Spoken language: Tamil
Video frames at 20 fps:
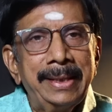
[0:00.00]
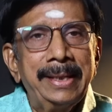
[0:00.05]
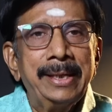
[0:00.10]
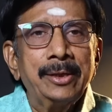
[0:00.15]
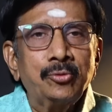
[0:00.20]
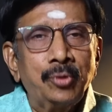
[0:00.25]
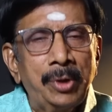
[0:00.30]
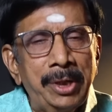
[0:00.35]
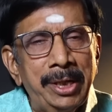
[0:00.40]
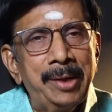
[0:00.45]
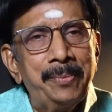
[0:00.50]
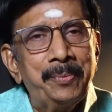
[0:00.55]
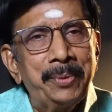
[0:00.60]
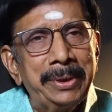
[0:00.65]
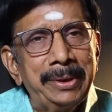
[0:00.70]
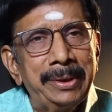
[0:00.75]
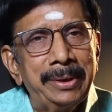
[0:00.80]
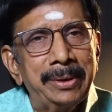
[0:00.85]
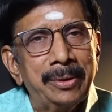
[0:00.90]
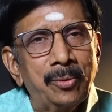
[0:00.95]
நீங்க
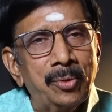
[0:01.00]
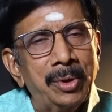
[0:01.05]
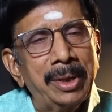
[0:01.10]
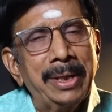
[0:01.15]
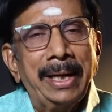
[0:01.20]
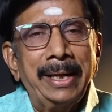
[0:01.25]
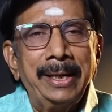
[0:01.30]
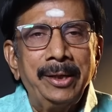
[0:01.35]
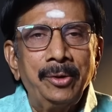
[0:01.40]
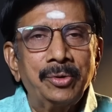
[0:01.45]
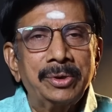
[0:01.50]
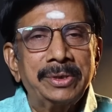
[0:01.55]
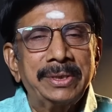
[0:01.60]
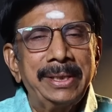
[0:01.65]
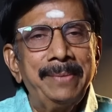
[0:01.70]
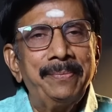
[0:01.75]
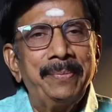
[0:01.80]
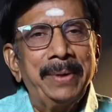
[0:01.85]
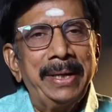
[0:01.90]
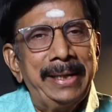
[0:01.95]
சொல்லியிருப்பது ஒரு நல்ல
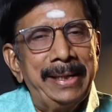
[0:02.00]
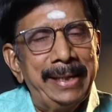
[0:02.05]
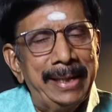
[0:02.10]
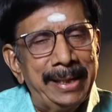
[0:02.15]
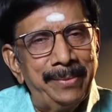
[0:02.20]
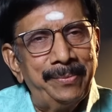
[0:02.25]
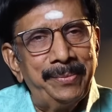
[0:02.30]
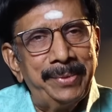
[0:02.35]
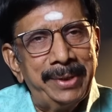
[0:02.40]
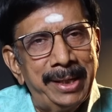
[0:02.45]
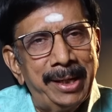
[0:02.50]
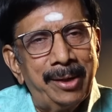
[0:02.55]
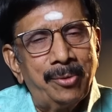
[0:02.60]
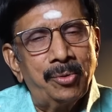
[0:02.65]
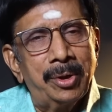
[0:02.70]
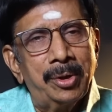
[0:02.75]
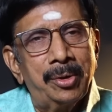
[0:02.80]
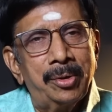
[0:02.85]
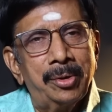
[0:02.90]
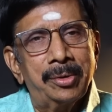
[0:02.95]
யோசனை பல இளம்
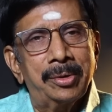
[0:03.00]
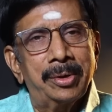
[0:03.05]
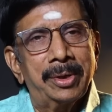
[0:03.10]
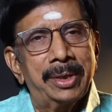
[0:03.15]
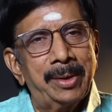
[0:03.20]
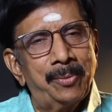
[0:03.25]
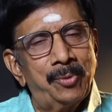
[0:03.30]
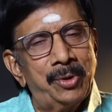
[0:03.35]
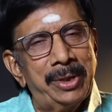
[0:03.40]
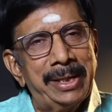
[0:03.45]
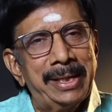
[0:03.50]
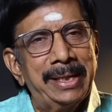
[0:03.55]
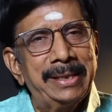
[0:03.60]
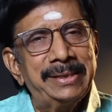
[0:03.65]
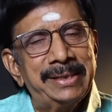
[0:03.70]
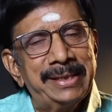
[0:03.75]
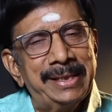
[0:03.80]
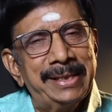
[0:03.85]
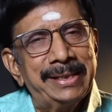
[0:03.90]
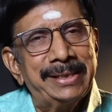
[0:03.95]
இயக்குநர்களும் நம்முடைய
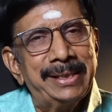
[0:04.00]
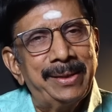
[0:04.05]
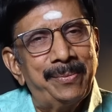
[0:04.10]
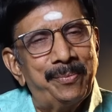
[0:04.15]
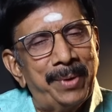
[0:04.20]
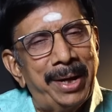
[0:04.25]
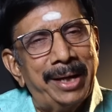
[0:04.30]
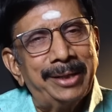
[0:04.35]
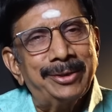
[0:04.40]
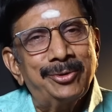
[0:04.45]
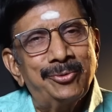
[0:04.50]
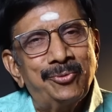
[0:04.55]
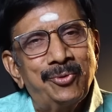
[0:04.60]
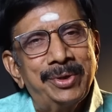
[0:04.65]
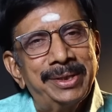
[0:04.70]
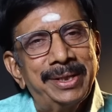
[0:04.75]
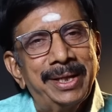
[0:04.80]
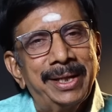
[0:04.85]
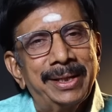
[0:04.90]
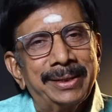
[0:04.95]
லென்ஸ் நிகழ்ச்சியை பார்த்து
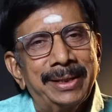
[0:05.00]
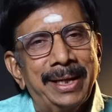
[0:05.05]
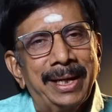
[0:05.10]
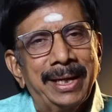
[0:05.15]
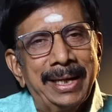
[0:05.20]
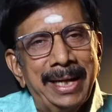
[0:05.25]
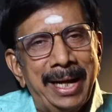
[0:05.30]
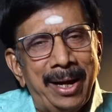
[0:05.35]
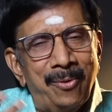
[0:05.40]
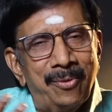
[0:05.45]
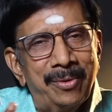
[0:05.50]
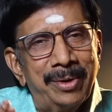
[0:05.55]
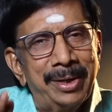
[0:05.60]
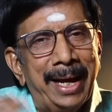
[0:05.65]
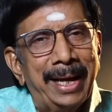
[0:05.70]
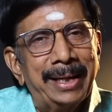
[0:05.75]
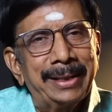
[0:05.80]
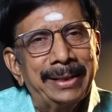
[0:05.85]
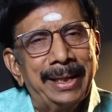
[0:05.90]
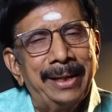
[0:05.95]
கொண்டு தான் இருக்காங்க அவங்கள
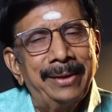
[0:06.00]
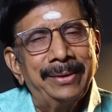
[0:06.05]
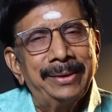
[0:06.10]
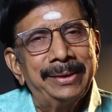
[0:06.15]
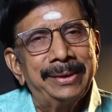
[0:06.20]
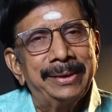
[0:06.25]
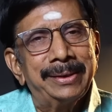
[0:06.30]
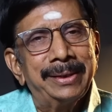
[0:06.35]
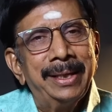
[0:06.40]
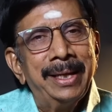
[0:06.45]
யாருக்காவது